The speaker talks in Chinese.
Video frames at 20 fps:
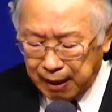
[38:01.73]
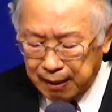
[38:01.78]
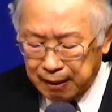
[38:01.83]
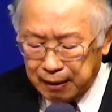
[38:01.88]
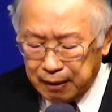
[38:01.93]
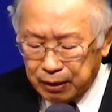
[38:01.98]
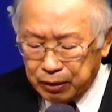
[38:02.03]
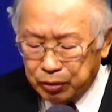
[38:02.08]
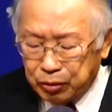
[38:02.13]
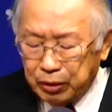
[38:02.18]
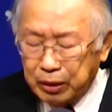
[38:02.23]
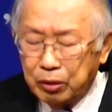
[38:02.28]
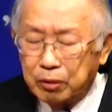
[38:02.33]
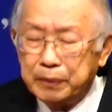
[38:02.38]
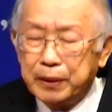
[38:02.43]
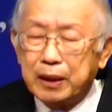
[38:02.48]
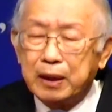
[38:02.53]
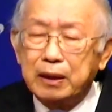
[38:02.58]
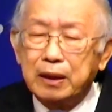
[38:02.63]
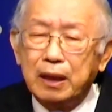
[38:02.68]
所以我们
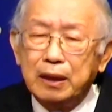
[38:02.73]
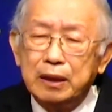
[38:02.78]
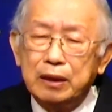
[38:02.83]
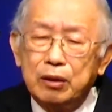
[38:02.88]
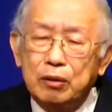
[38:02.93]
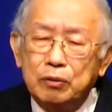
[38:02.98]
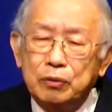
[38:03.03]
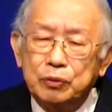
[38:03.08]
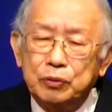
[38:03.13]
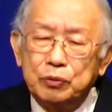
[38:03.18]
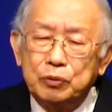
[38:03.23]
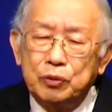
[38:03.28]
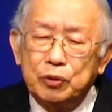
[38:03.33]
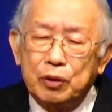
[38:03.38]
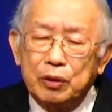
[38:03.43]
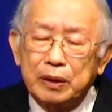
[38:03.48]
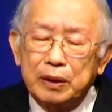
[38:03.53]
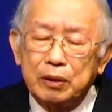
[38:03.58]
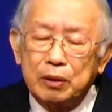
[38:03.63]
跟他一同复活呢，